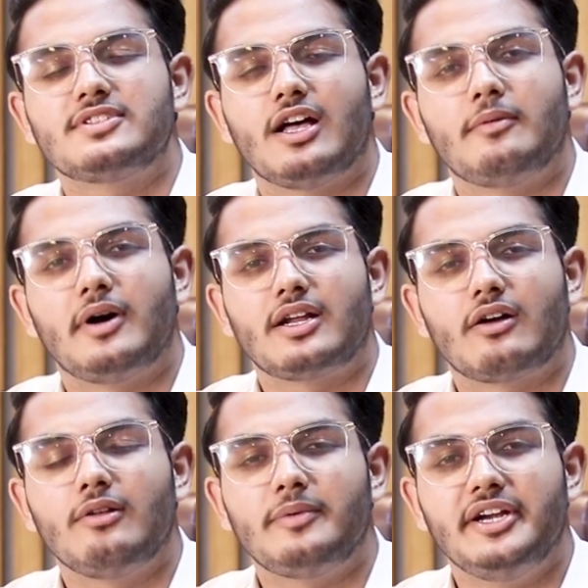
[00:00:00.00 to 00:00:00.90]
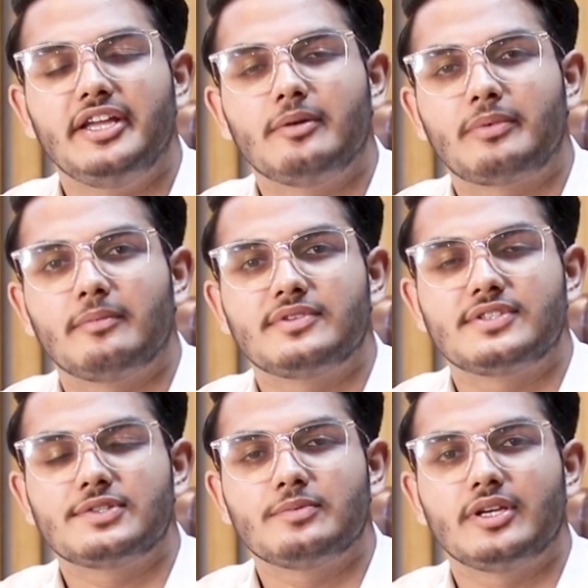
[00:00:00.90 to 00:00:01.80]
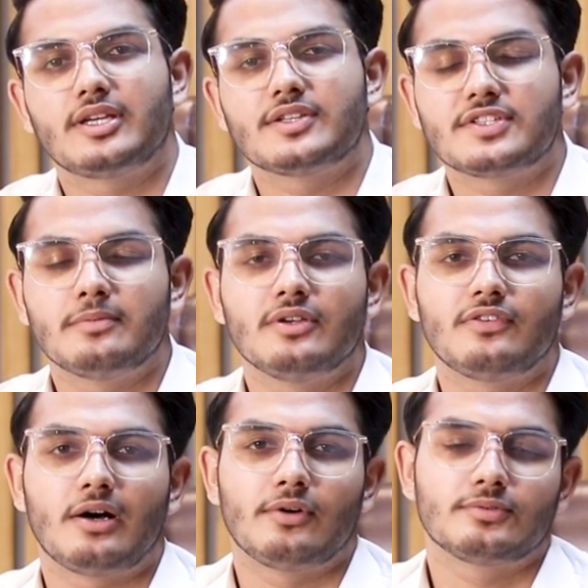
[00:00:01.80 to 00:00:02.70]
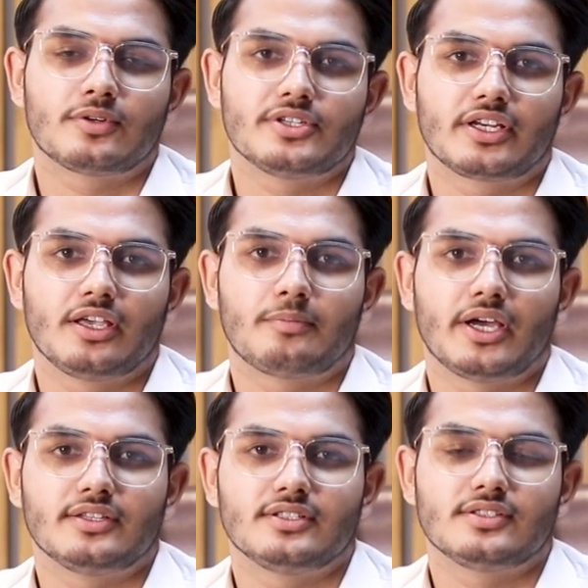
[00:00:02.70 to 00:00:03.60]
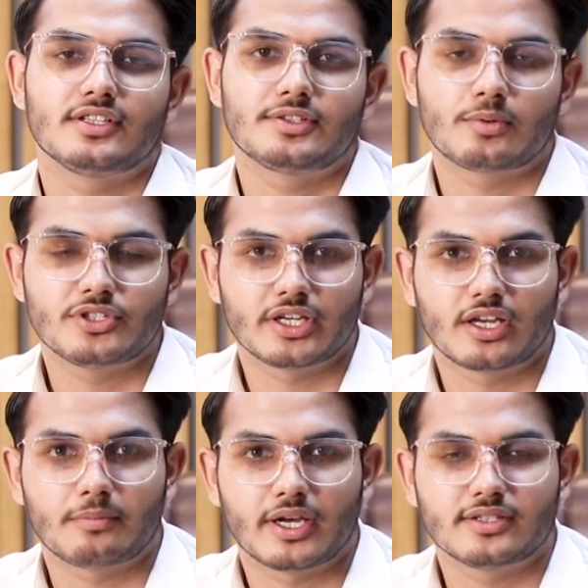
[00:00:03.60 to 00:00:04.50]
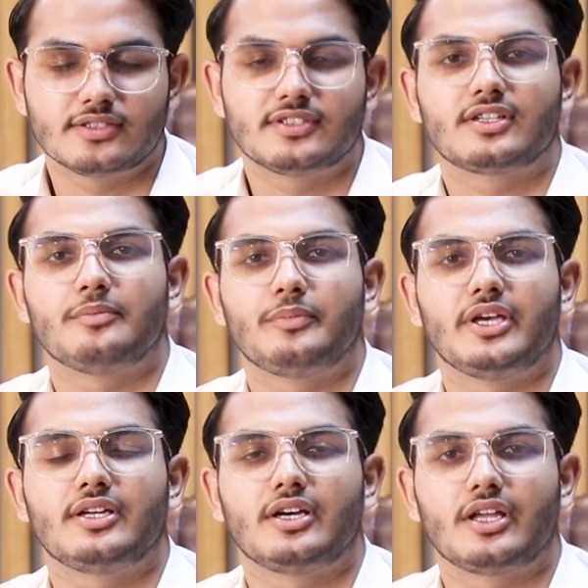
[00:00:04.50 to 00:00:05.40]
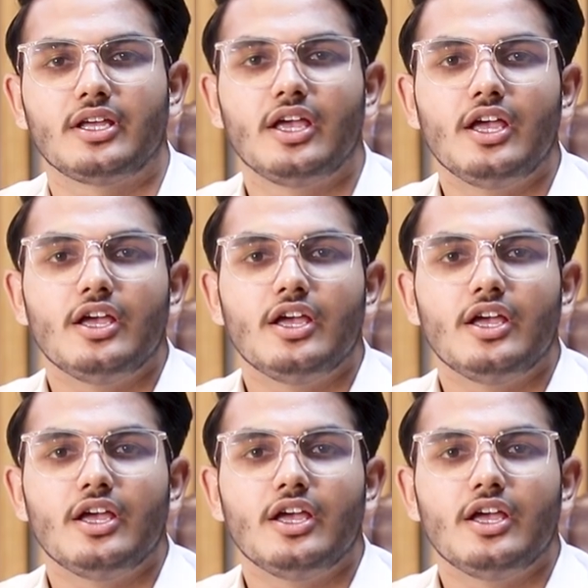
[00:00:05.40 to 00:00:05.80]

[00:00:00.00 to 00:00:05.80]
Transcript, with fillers: इस्लामाबाद रावलपिंडी की प्रेमिस में किसी भी फार्म हाउस प्रोजेक्ट की प्राइसेस इस प्रोजेक्ट की प्राइसेस से कंपेयर करें